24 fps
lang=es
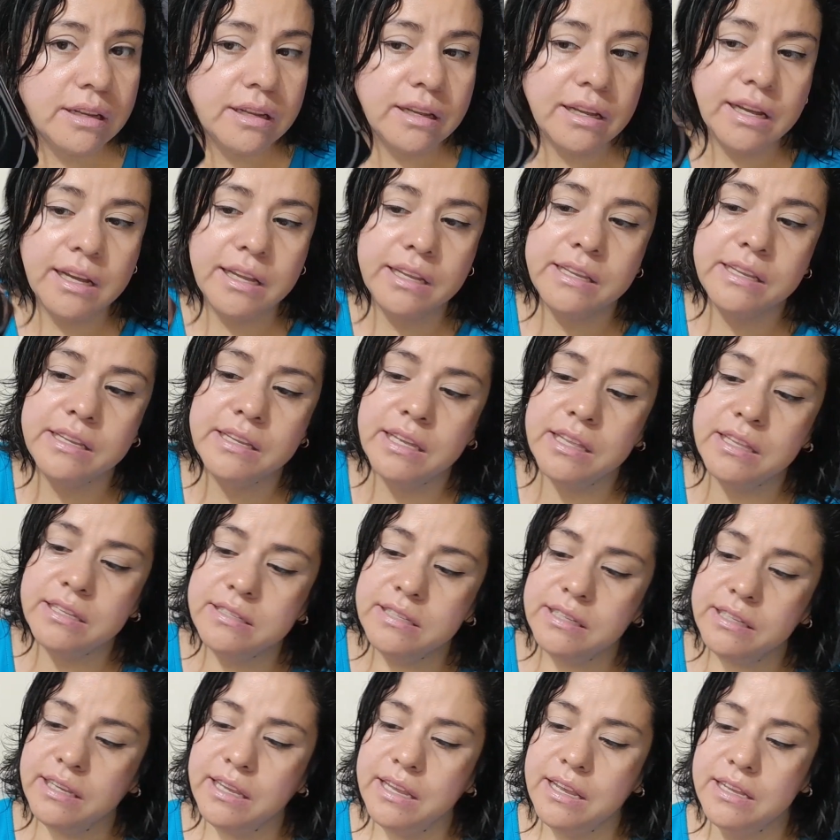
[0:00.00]
Allí ya
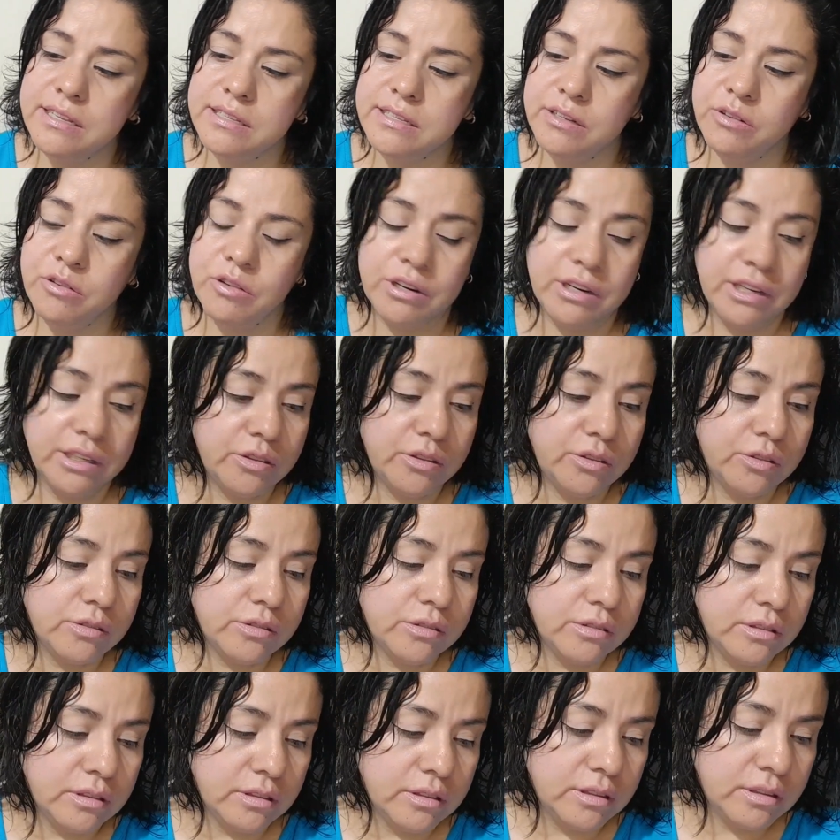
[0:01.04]
dice que ya se conectó.